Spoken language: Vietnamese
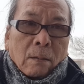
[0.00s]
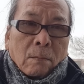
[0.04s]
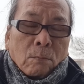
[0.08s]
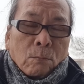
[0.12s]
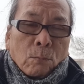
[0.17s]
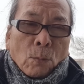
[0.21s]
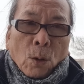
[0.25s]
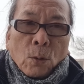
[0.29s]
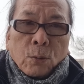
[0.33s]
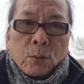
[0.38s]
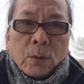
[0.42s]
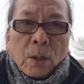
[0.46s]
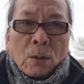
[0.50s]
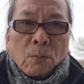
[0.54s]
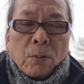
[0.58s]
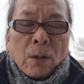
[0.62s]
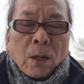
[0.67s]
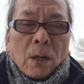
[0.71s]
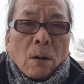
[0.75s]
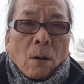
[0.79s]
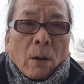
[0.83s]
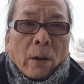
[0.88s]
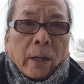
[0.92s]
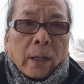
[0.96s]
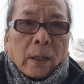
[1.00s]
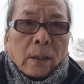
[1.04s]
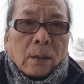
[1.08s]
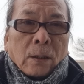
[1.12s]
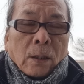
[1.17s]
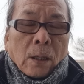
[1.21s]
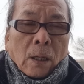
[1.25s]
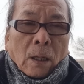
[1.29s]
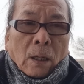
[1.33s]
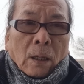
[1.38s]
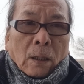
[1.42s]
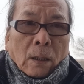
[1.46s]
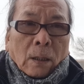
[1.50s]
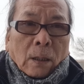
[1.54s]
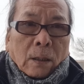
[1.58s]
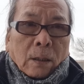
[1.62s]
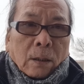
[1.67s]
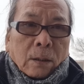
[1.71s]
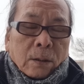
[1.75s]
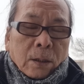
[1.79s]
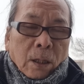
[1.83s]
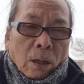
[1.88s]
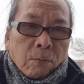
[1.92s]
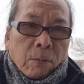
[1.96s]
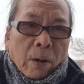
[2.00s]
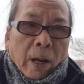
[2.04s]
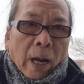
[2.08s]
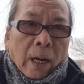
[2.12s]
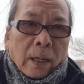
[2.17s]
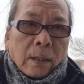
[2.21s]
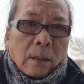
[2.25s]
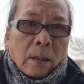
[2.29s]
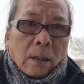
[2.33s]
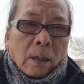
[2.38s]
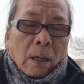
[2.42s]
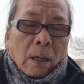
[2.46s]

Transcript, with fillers: một trong những loại rocket